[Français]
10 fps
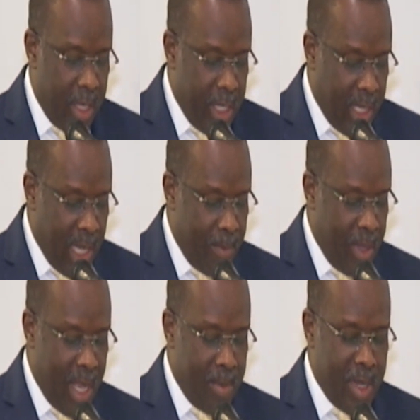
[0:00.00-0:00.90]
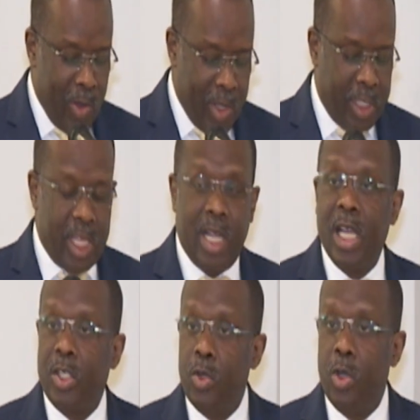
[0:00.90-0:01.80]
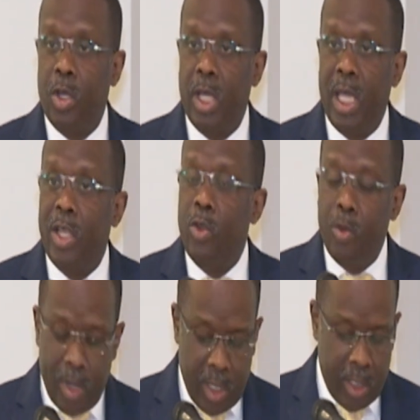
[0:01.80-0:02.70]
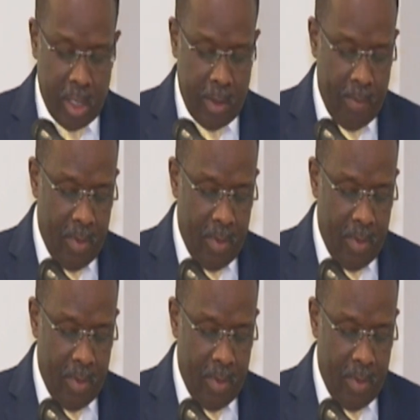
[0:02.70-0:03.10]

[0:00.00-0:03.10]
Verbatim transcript: réclament également leur intégration et demandent